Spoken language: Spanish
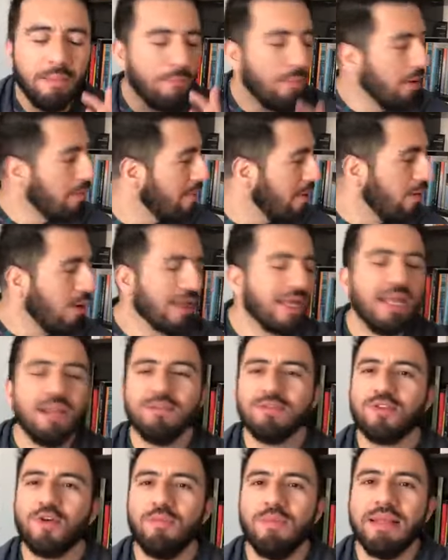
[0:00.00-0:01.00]
Pónmelo aquí en
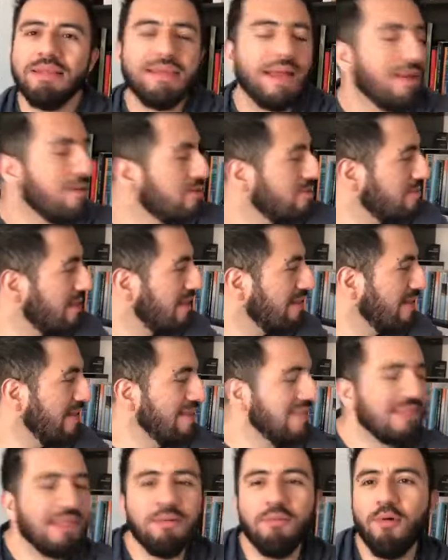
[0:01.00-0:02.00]
los comentarios
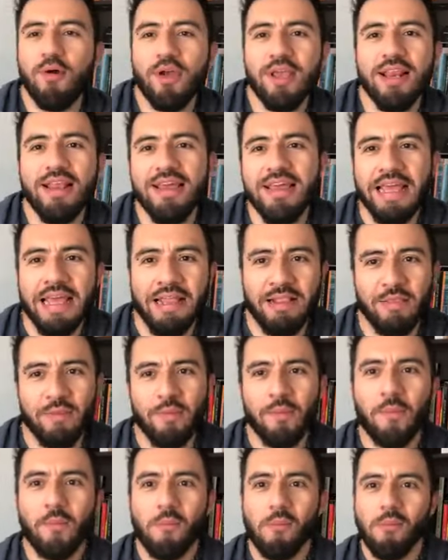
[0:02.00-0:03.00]
mientras te voy leyendo.
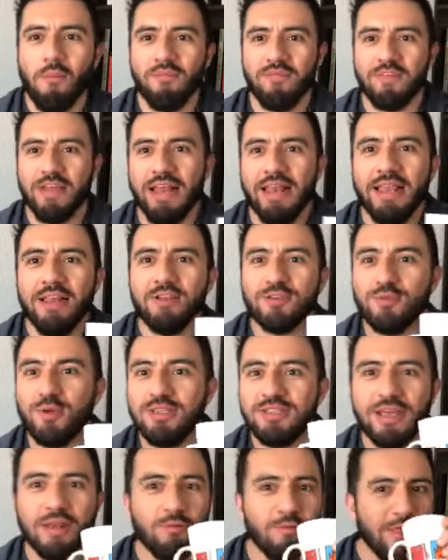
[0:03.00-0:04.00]
¿Sale? Los
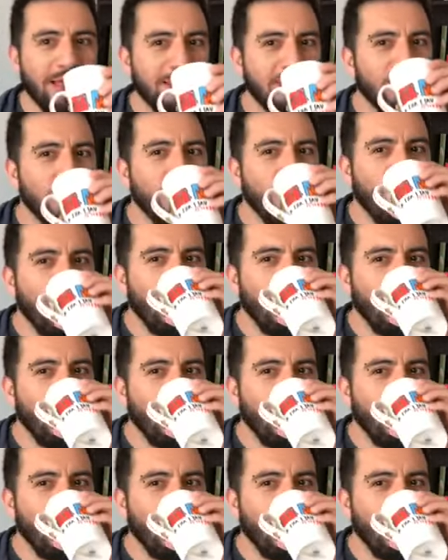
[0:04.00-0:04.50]
voy saludando.